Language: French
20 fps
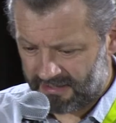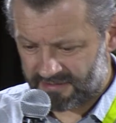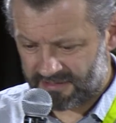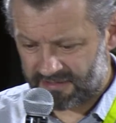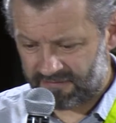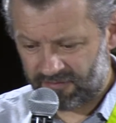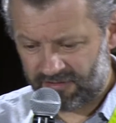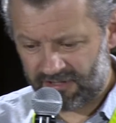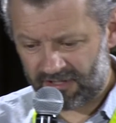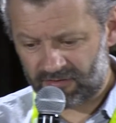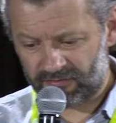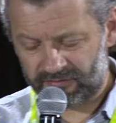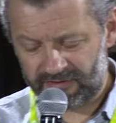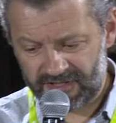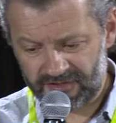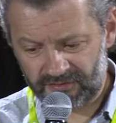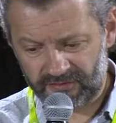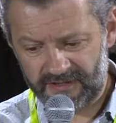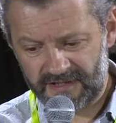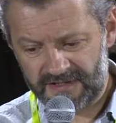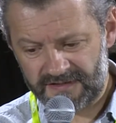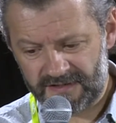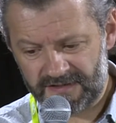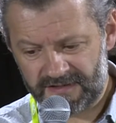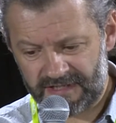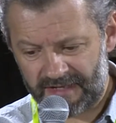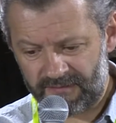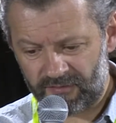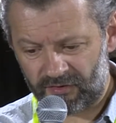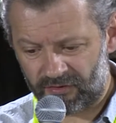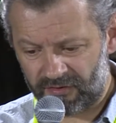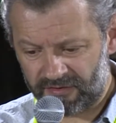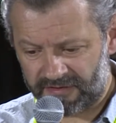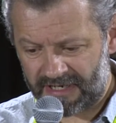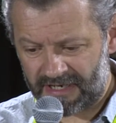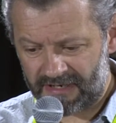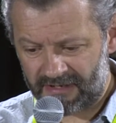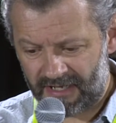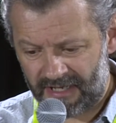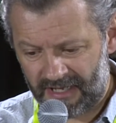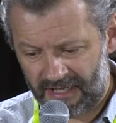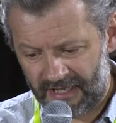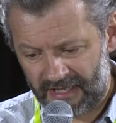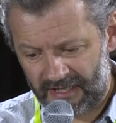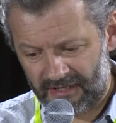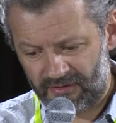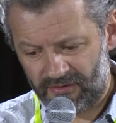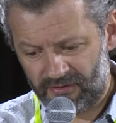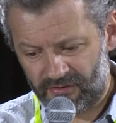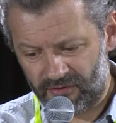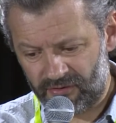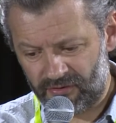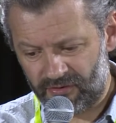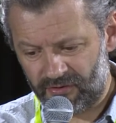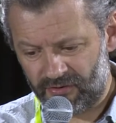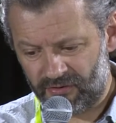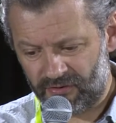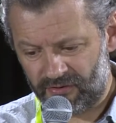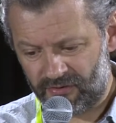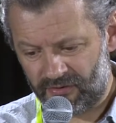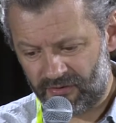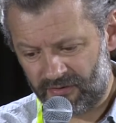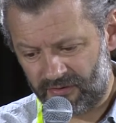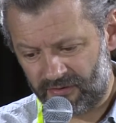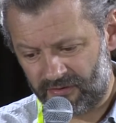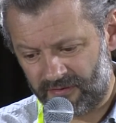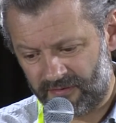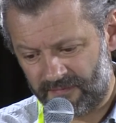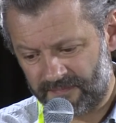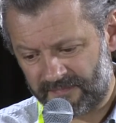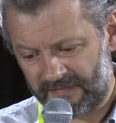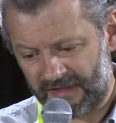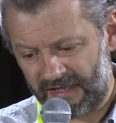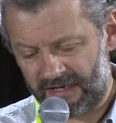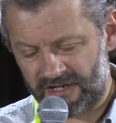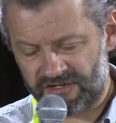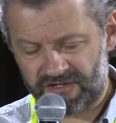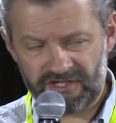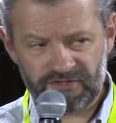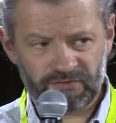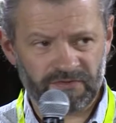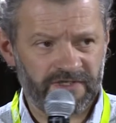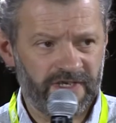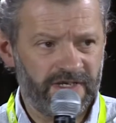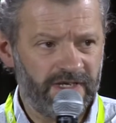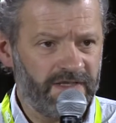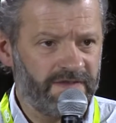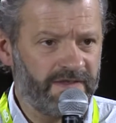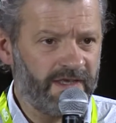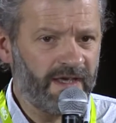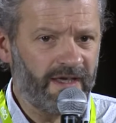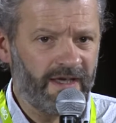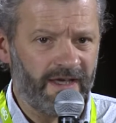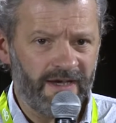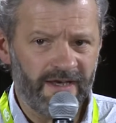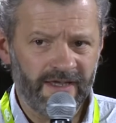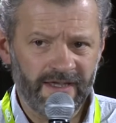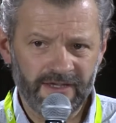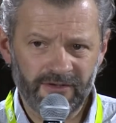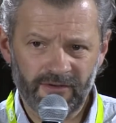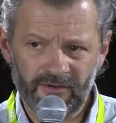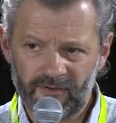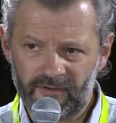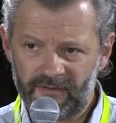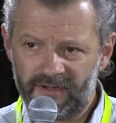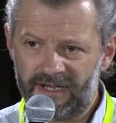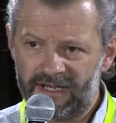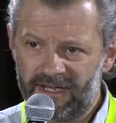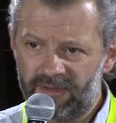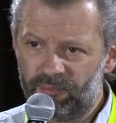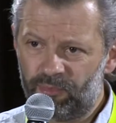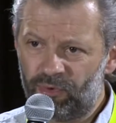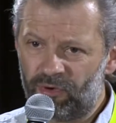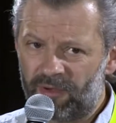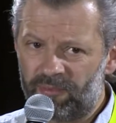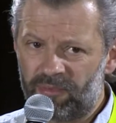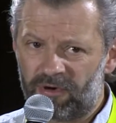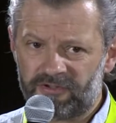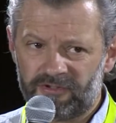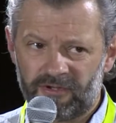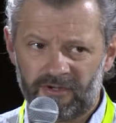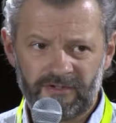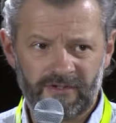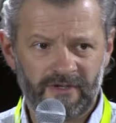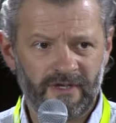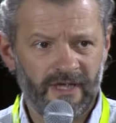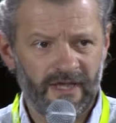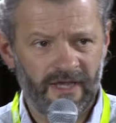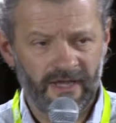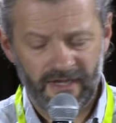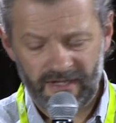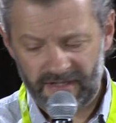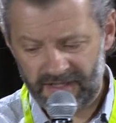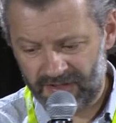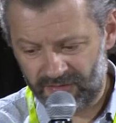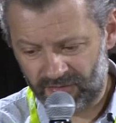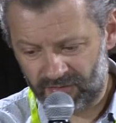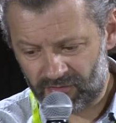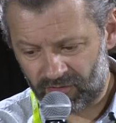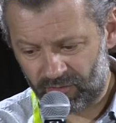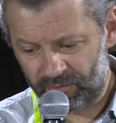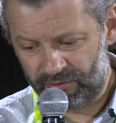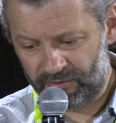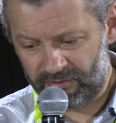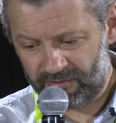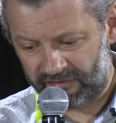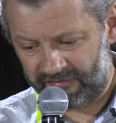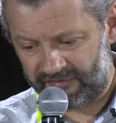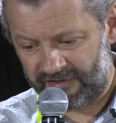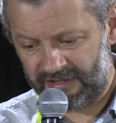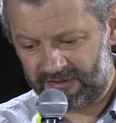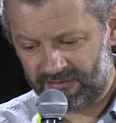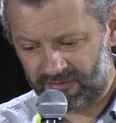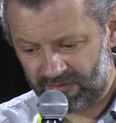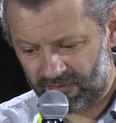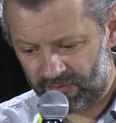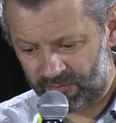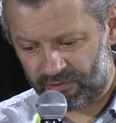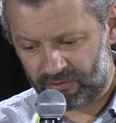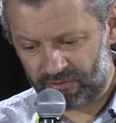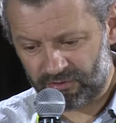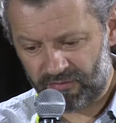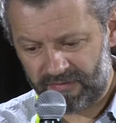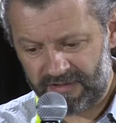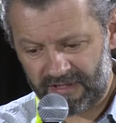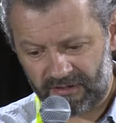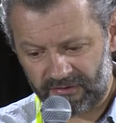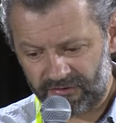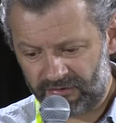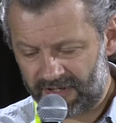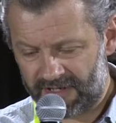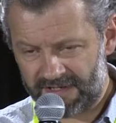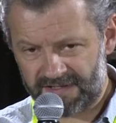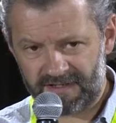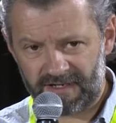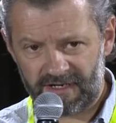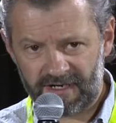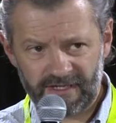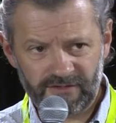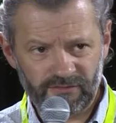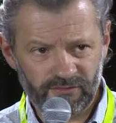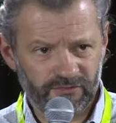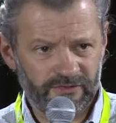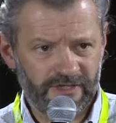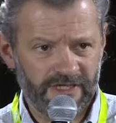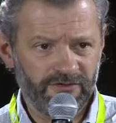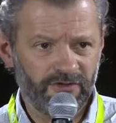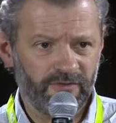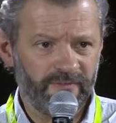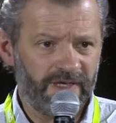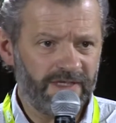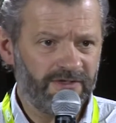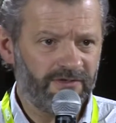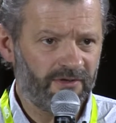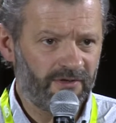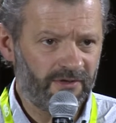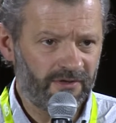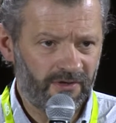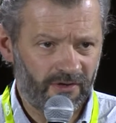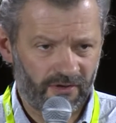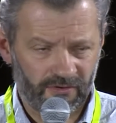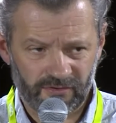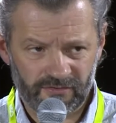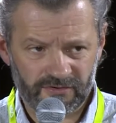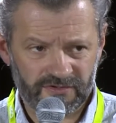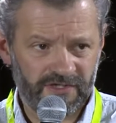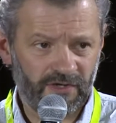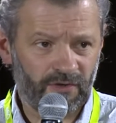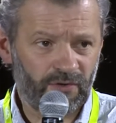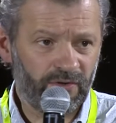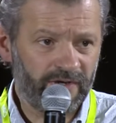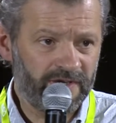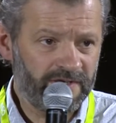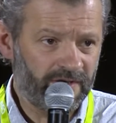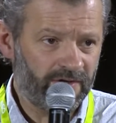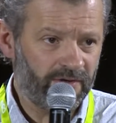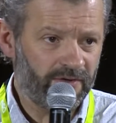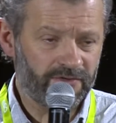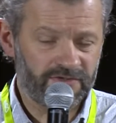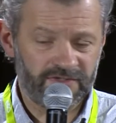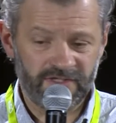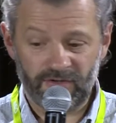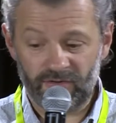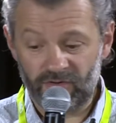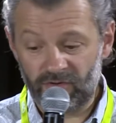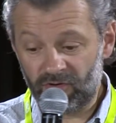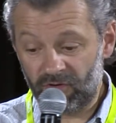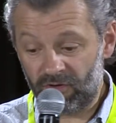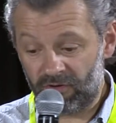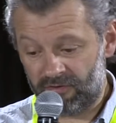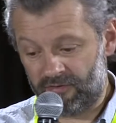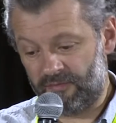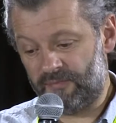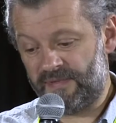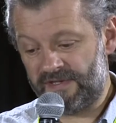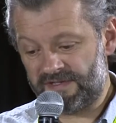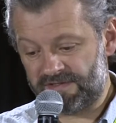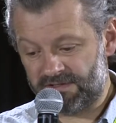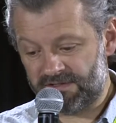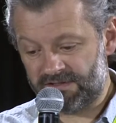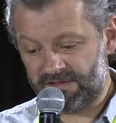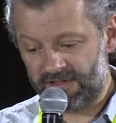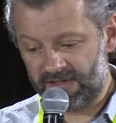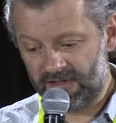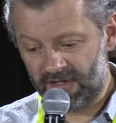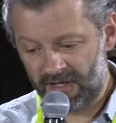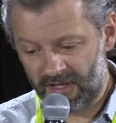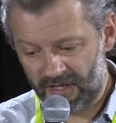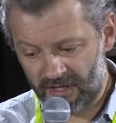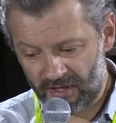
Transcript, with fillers: Ça veut dire qu'on est sur des systèmes dans lesquels la gestion sanitaire, euh, elle est, peu importante. Et donc, on peut en fait euh, produire de la salade ou de la tomate en, zéro, en euh, pesticide